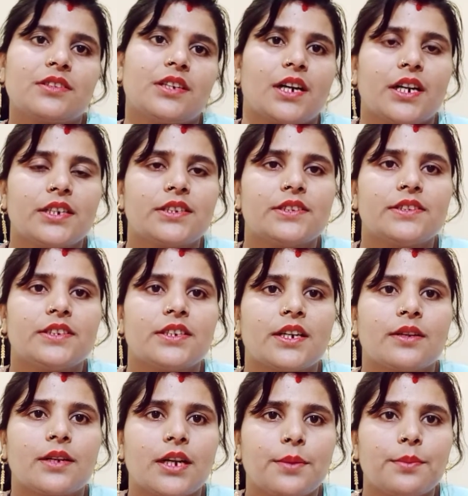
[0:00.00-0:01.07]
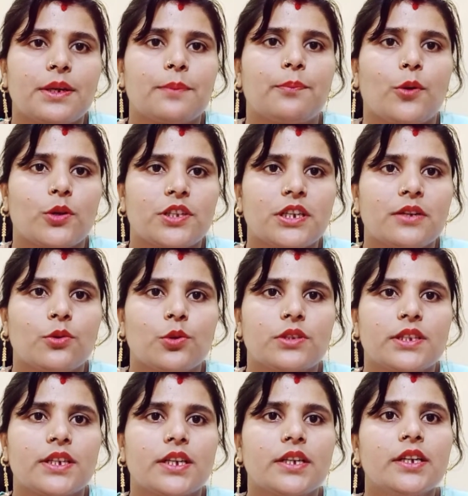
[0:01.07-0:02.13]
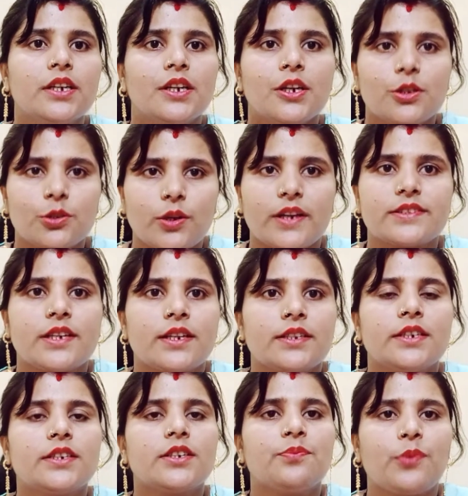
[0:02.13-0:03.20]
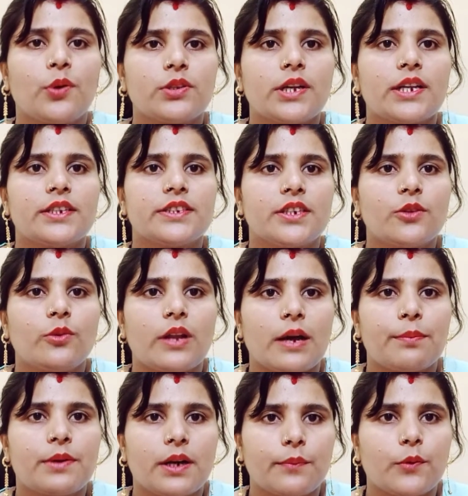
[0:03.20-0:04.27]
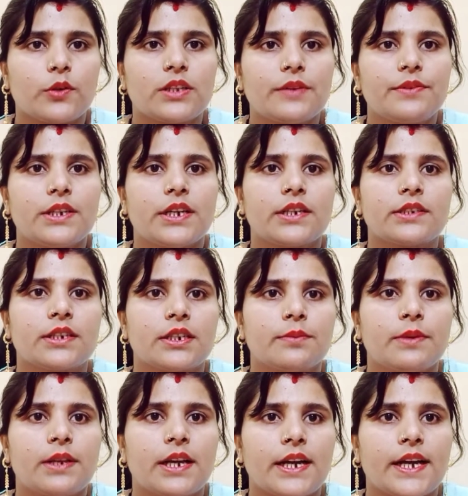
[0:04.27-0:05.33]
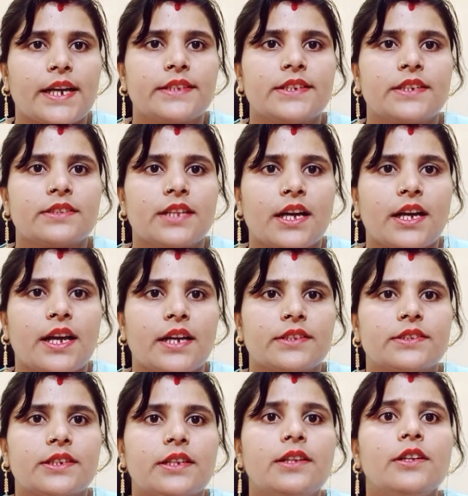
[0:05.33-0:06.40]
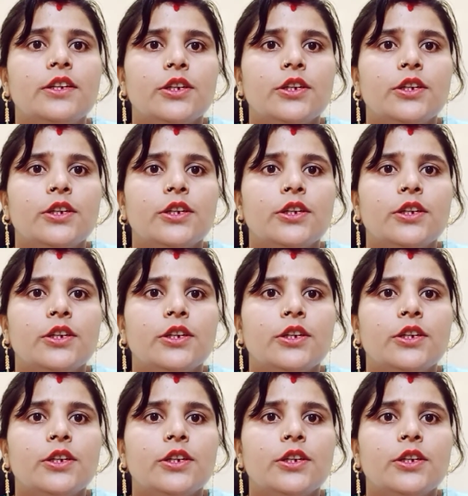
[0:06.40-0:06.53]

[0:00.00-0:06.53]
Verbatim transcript: हर किसी के घर में पौधे होते हैं तो ऐसा नहीं है कि पौधा नहीं है गुलाब का पौधा भी हर घर में लगाया जाता है आजकल